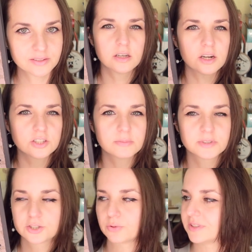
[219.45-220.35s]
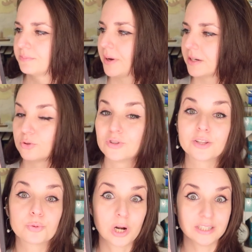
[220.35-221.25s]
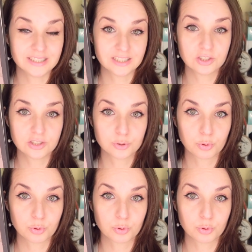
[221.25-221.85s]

Greszam zresztą jest bardzo naturalistyczny,